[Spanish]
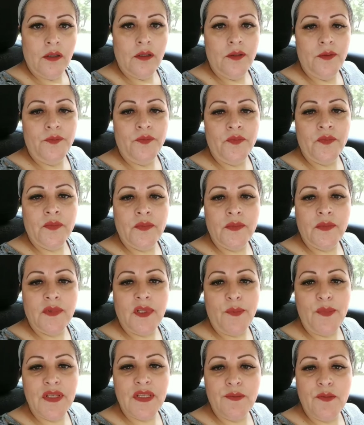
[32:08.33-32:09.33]
Um,
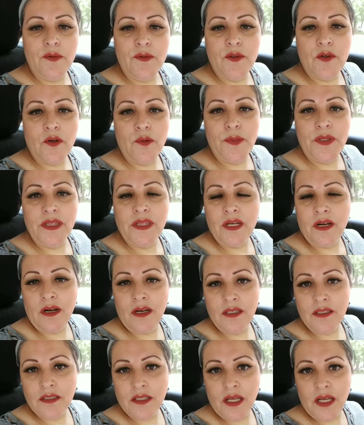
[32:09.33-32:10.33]
también se me olvidó
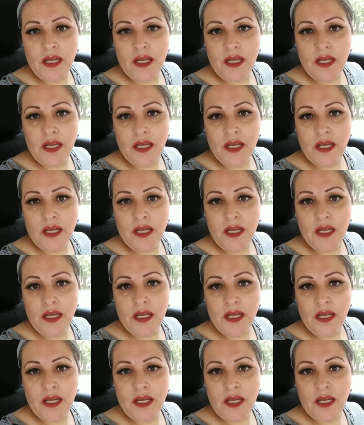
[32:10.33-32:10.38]
comentarles